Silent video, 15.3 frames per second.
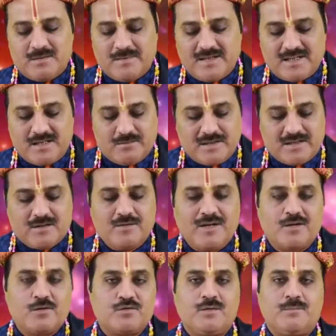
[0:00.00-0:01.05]
जी महाराज
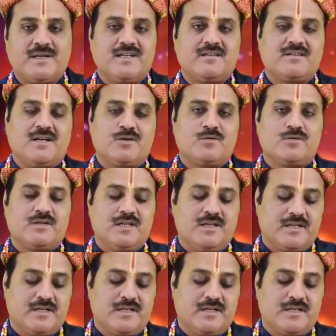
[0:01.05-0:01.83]
व्यंग से परेशान होने